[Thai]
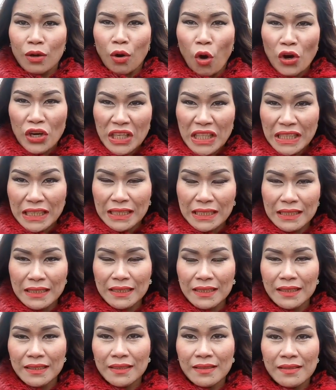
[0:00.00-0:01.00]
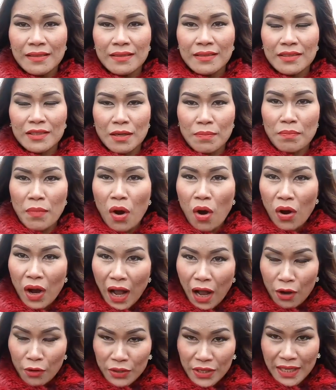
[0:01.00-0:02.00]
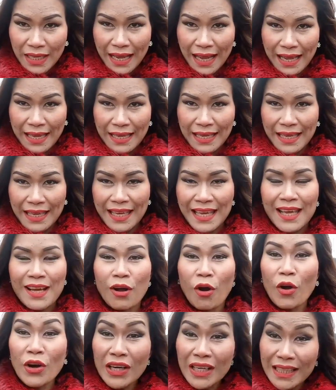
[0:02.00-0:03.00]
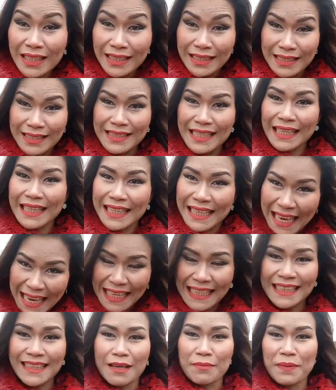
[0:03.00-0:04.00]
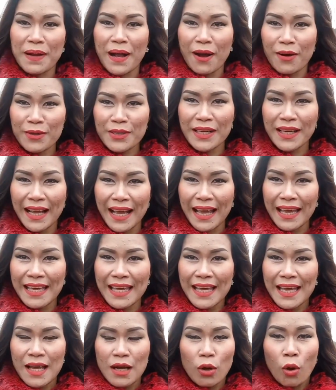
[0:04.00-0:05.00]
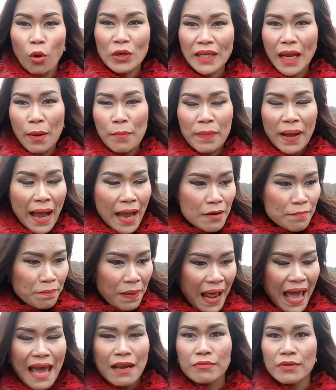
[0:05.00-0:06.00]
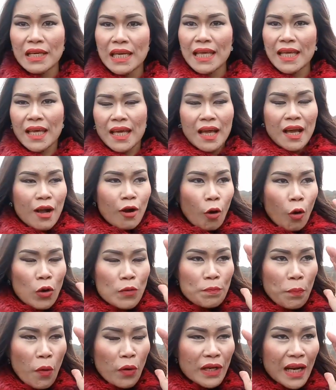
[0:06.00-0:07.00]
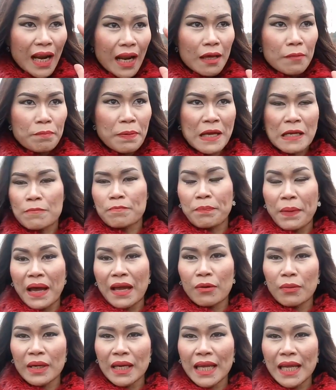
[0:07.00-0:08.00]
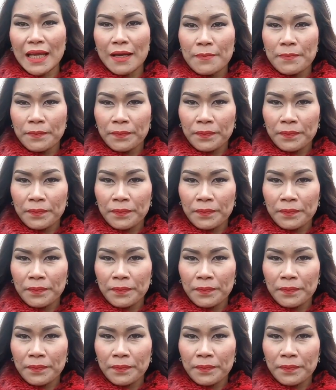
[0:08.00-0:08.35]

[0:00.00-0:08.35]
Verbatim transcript: คนอื่นจะมองเขายังไง คนอื่นจะคิดกับเขายังไง คุณทำงานพลาดวันนี้ คุณพูดอะไรผิดไปวันนี้